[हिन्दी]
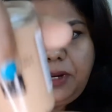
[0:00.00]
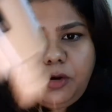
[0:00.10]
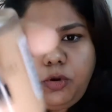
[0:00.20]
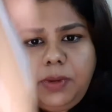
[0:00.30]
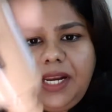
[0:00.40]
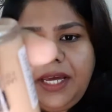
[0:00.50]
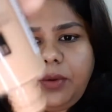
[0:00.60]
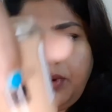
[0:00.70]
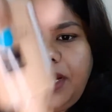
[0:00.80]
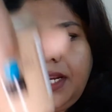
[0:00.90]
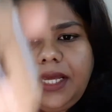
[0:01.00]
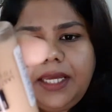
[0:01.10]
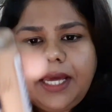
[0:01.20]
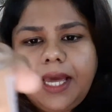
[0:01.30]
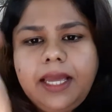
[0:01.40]
बिल्कुल भी लिक्विड ही
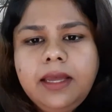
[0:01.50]
नहीं है